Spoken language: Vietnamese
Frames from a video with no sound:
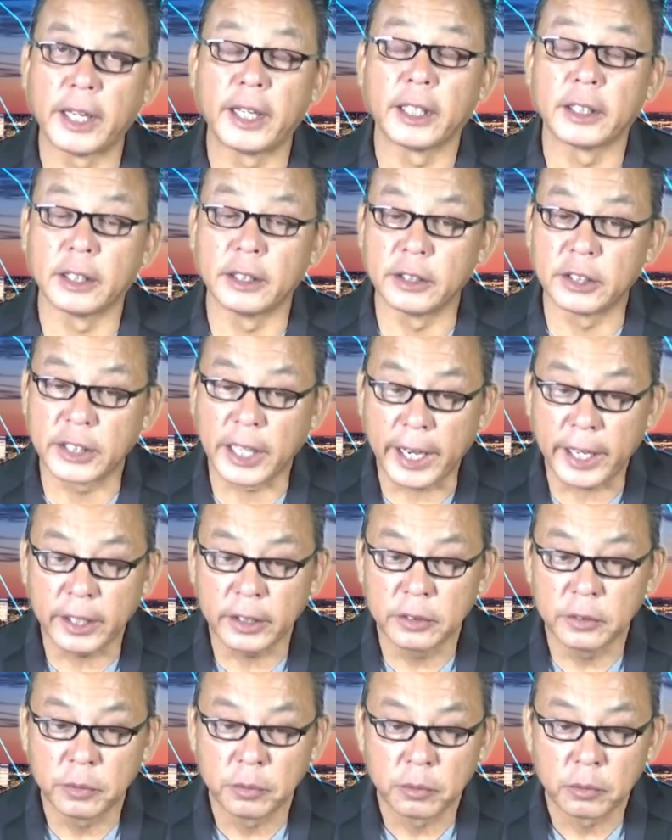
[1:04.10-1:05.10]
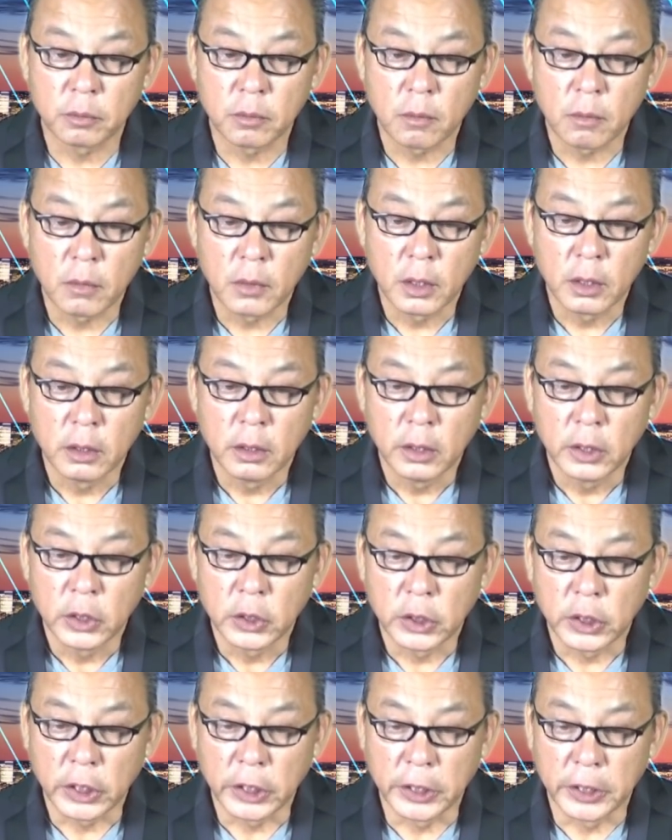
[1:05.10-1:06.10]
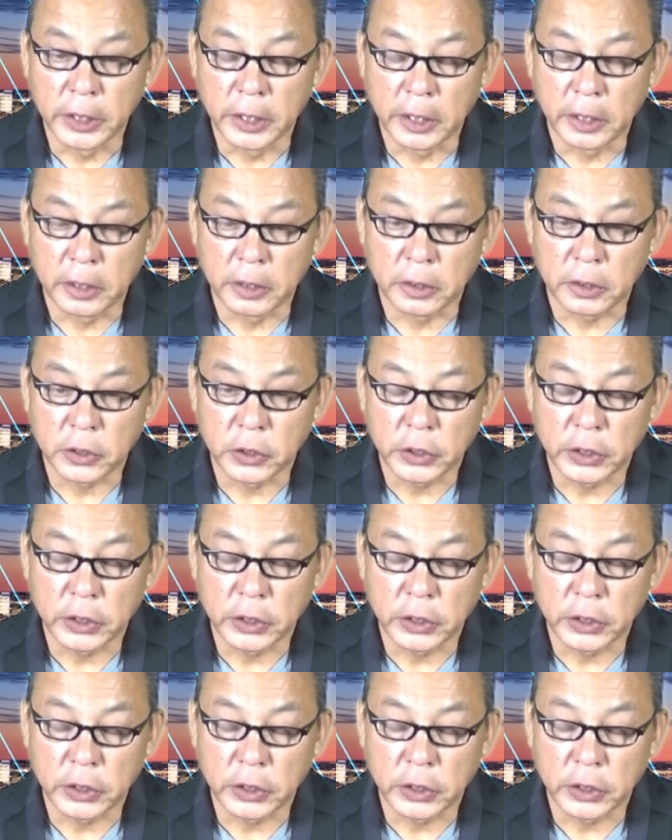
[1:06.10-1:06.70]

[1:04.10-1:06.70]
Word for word: thể là tự sát thì à,